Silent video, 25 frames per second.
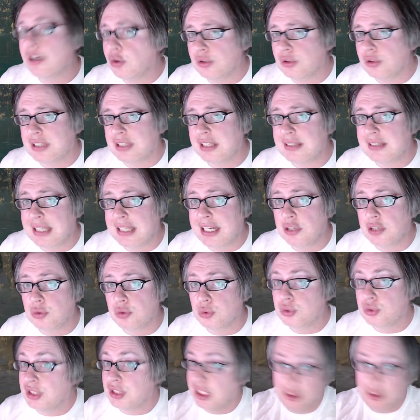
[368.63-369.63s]
accontentare
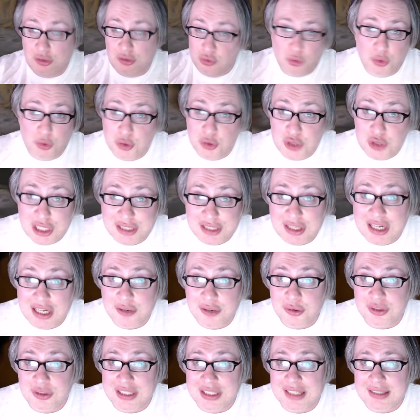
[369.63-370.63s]
tutti, non riuscendo ad
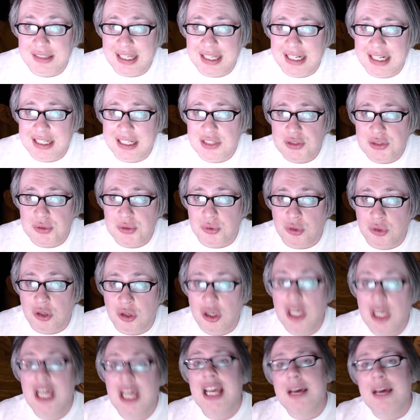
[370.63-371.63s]
accontentare nessuno.
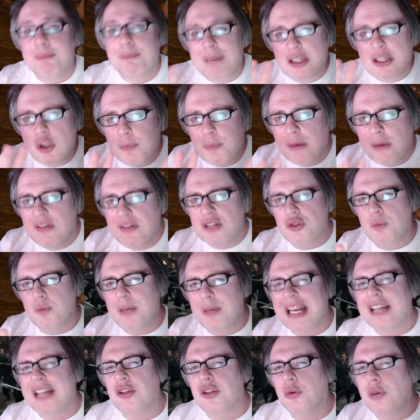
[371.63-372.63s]
Ma dopo aver
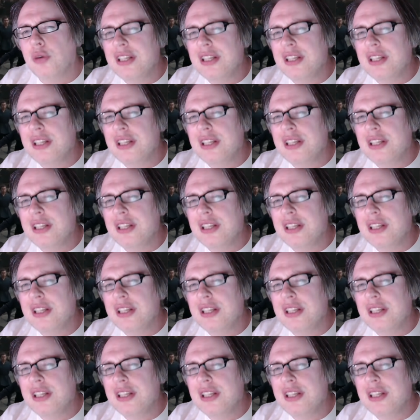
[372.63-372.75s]
superato